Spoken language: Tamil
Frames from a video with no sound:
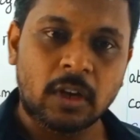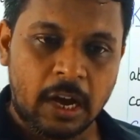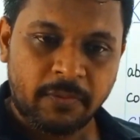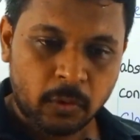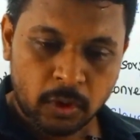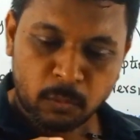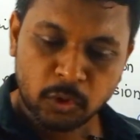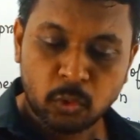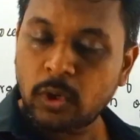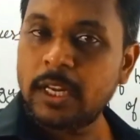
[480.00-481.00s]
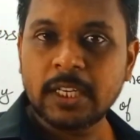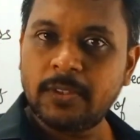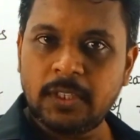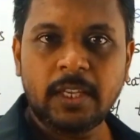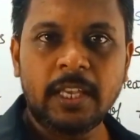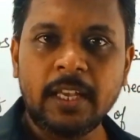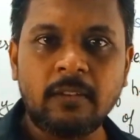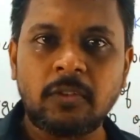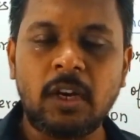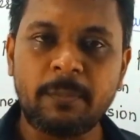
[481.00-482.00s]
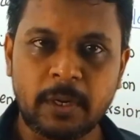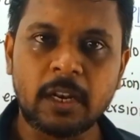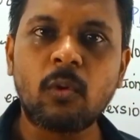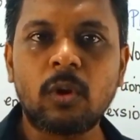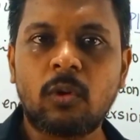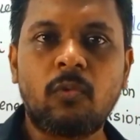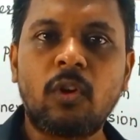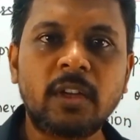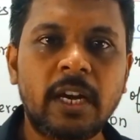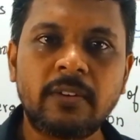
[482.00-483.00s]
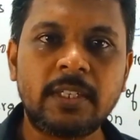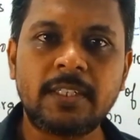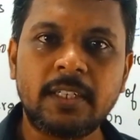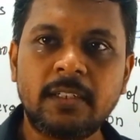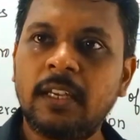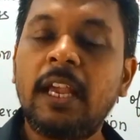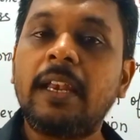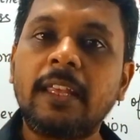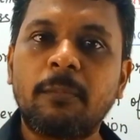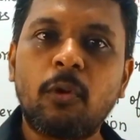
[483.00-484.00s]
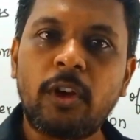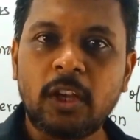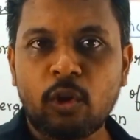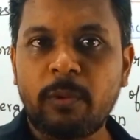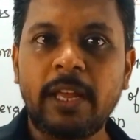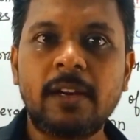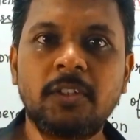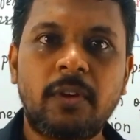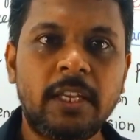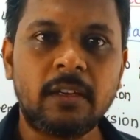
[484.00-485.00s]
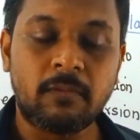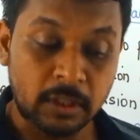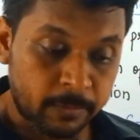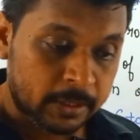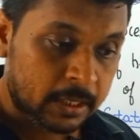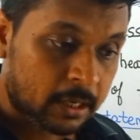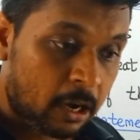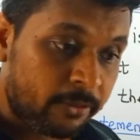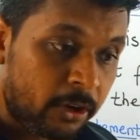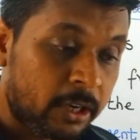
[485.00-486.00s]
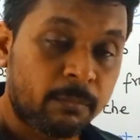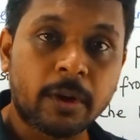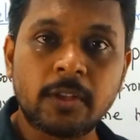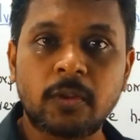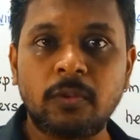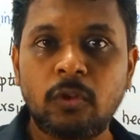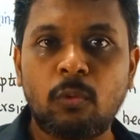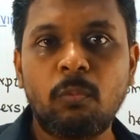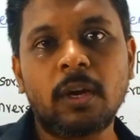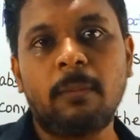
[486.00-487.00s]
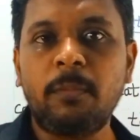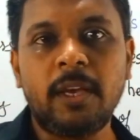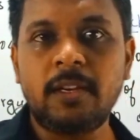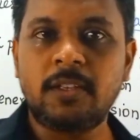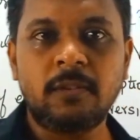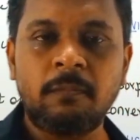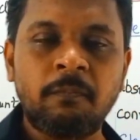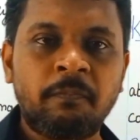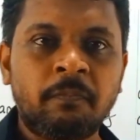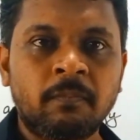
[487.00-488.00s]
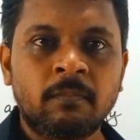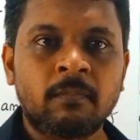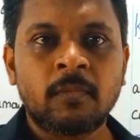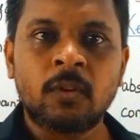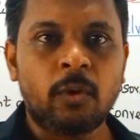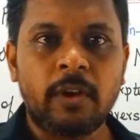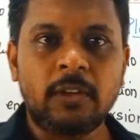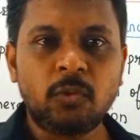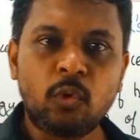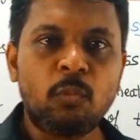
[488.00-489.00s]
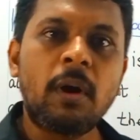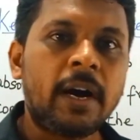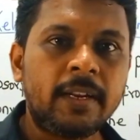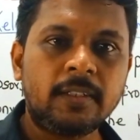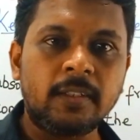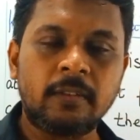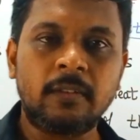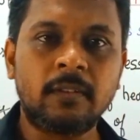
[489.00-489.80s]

ஸோ காஃபி கூட ரொம்ப சூடாக இருக்குது வச்சுருக்கீங்க ஸோ அப்போ நேரத்தில் உங்களுக்கு ஒரு ஃபோன் கால் வந்துருச்சு நீங்கள் போகிறீங்க ரொம்ப நேரம் கழிச்சு வரீங்க வந்து பார்த்தா காஃபியோட டெம்பரேச்சர் வந்து ரொம்ப கம்மியாயிருச்சு ஓகேவா சூடு ரொம்ப ஆறிடுச்சு